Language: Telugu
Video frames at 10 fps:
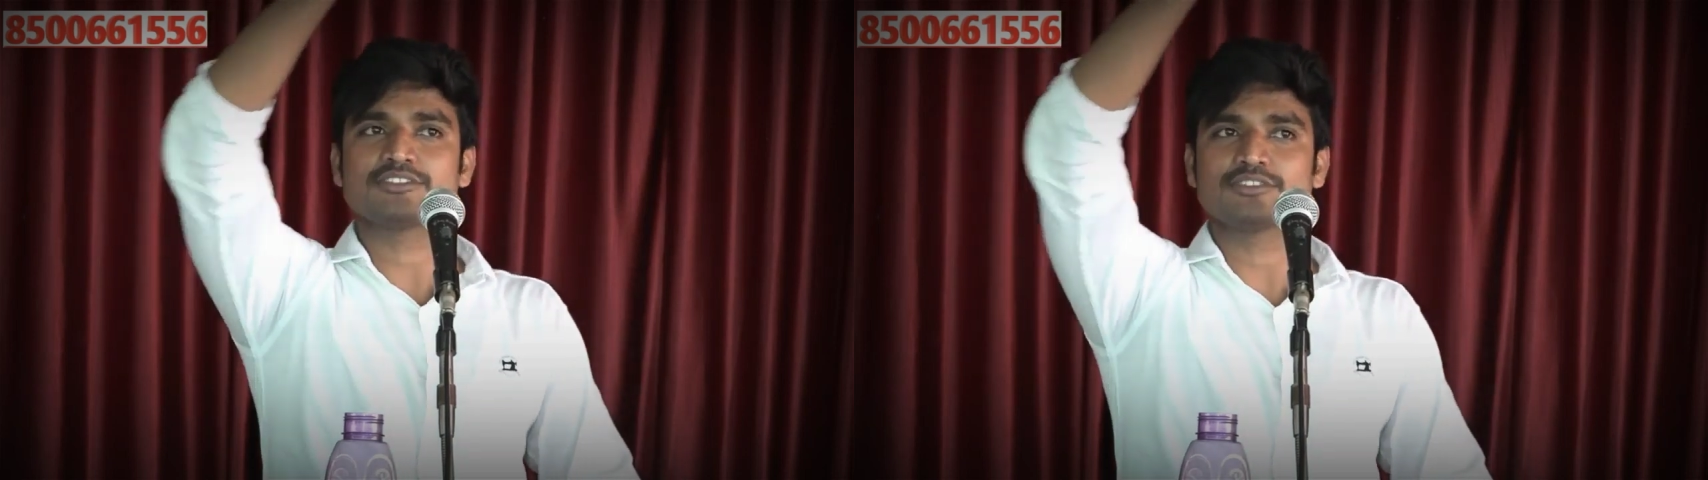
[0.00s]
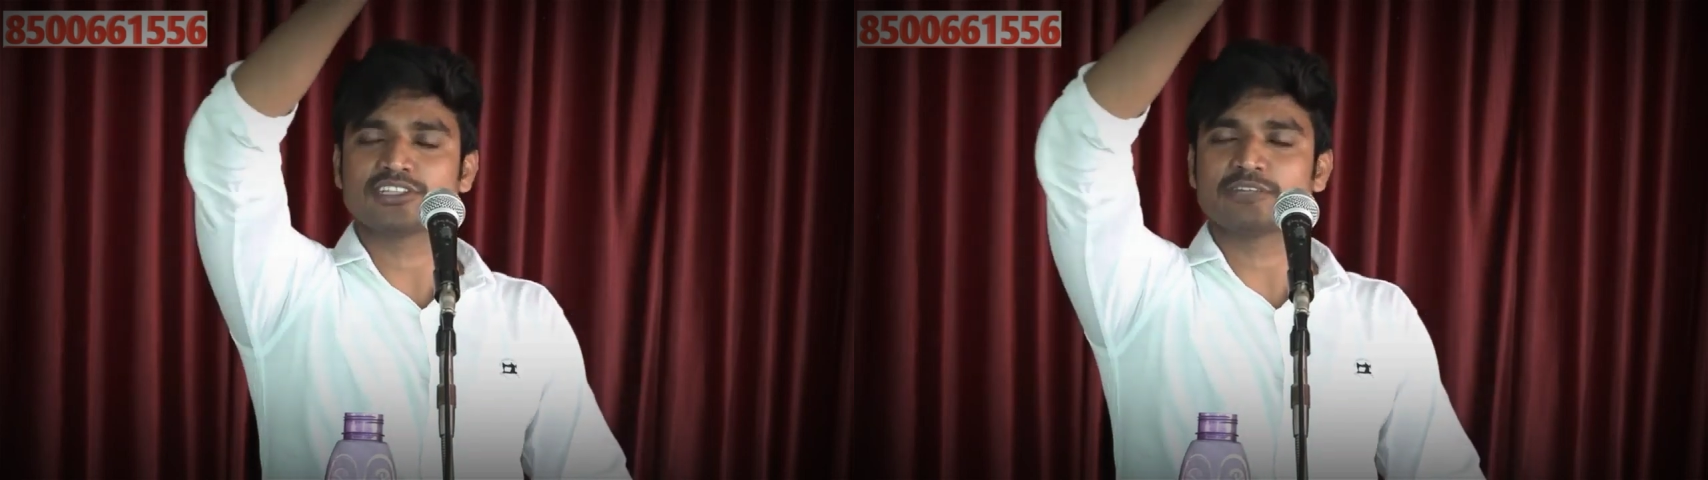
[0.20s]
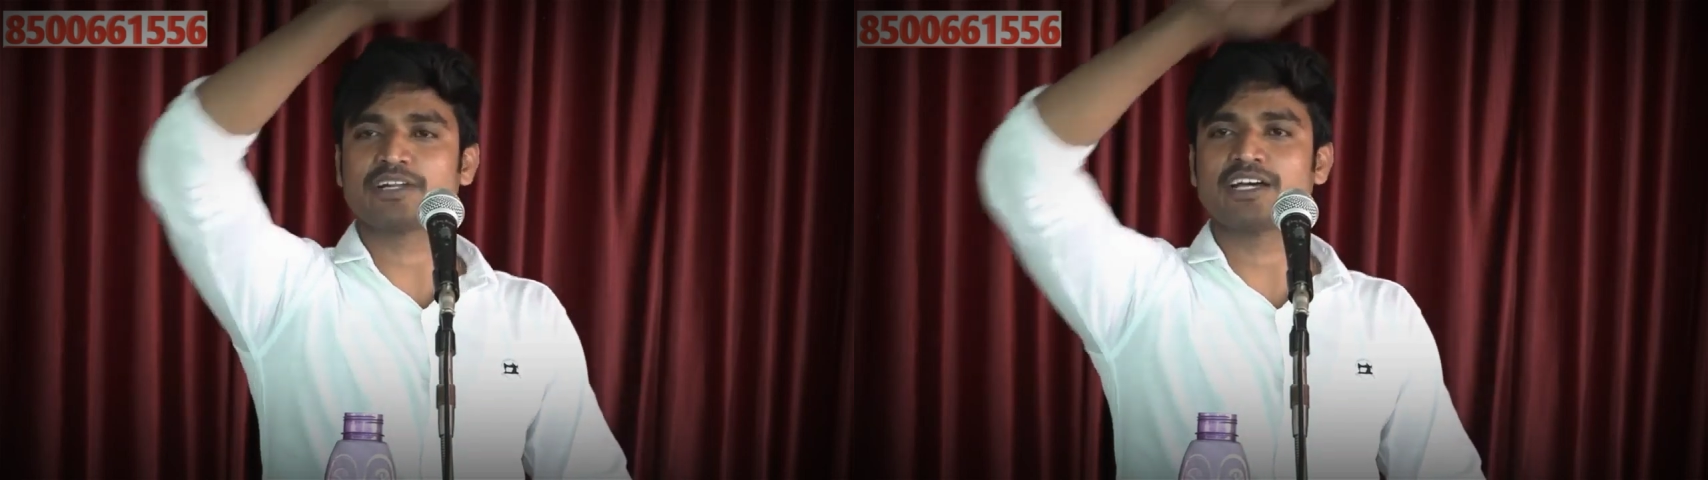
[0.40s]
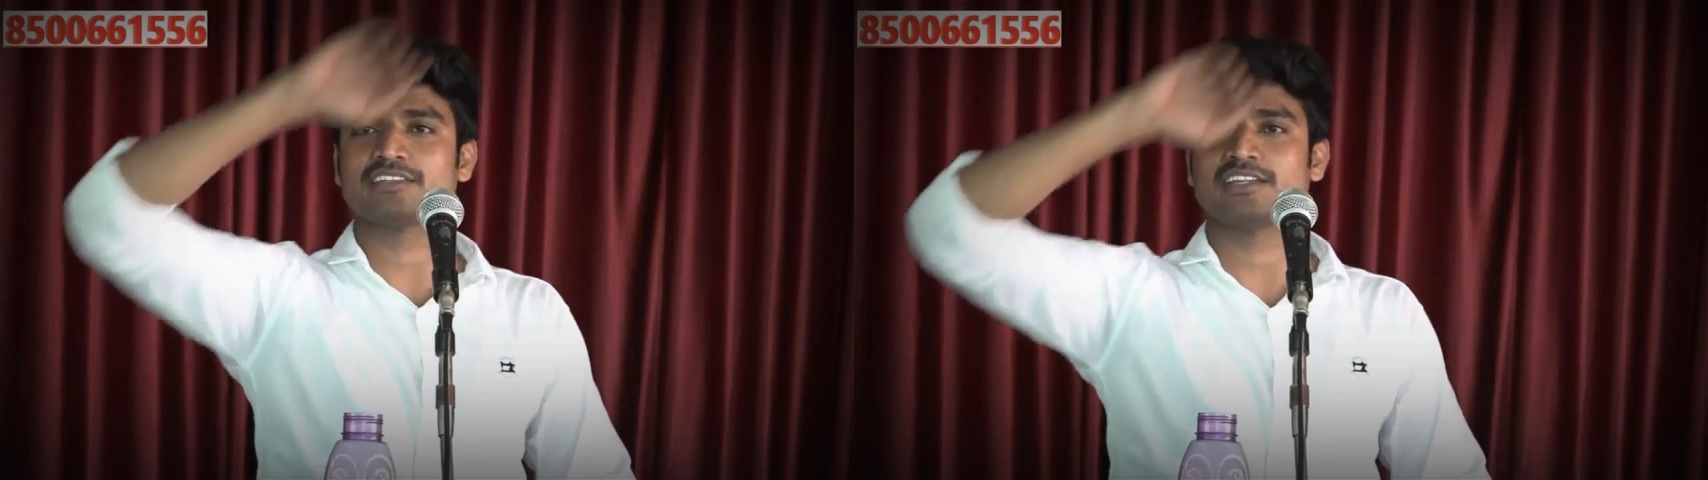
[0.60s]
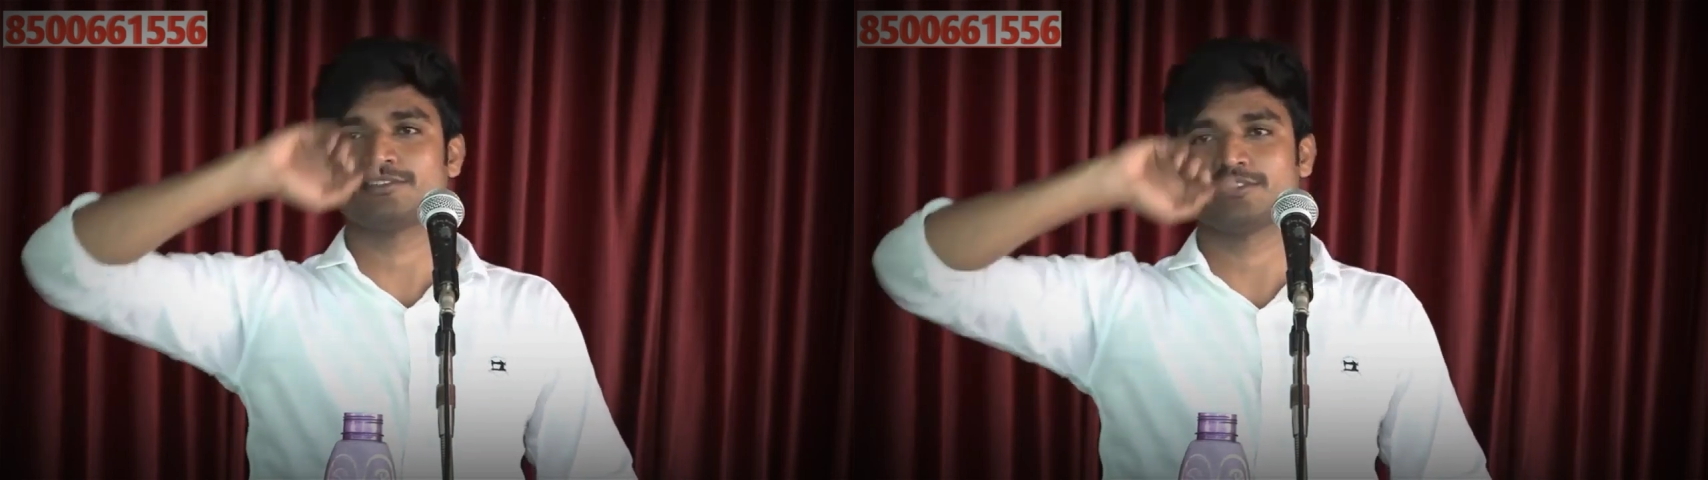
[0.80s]
సొంత
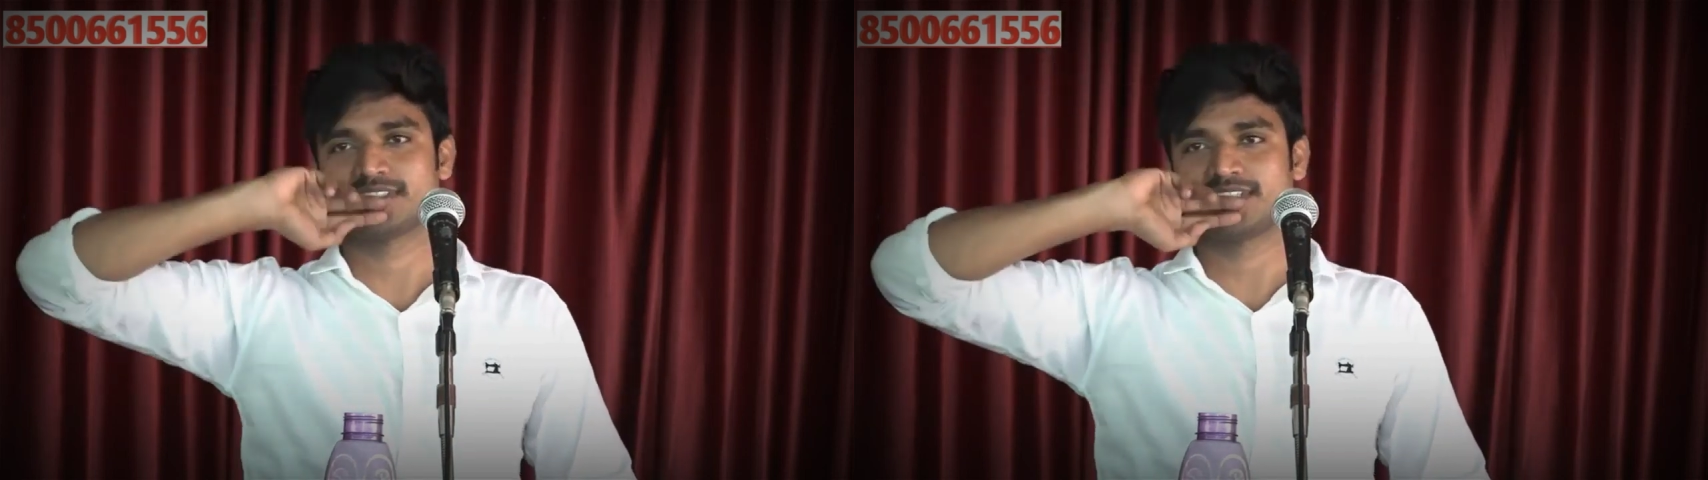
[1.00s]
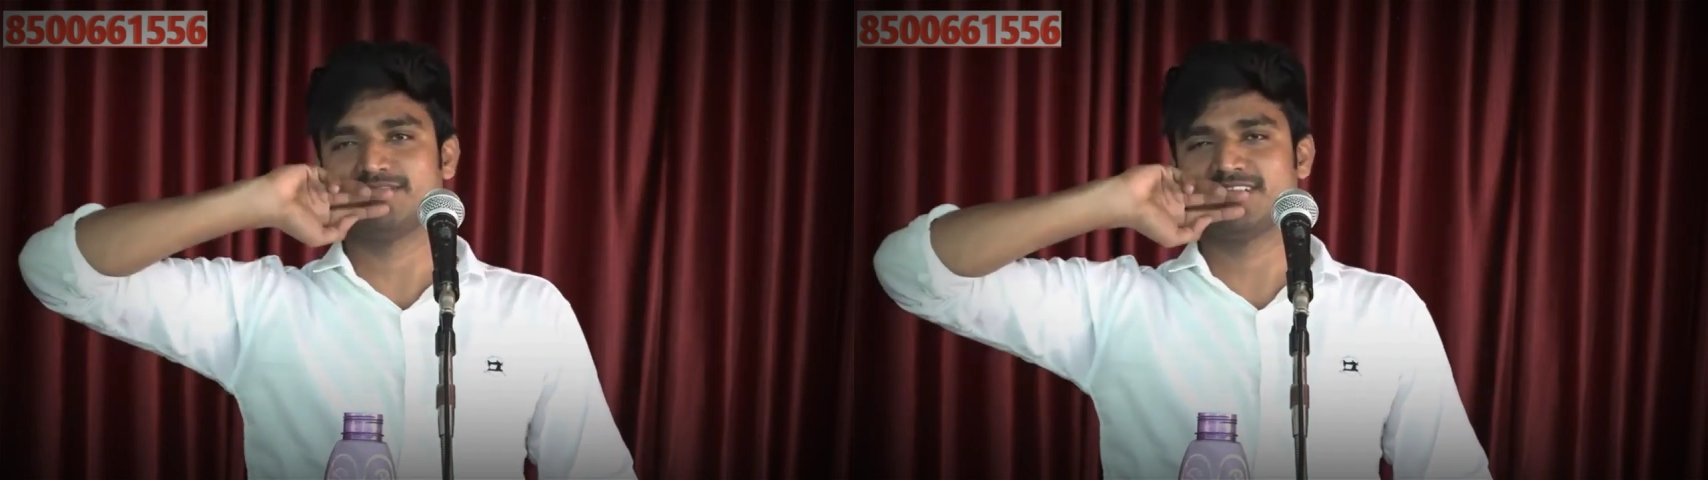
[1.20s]
ప్రాంతానికి వస్తే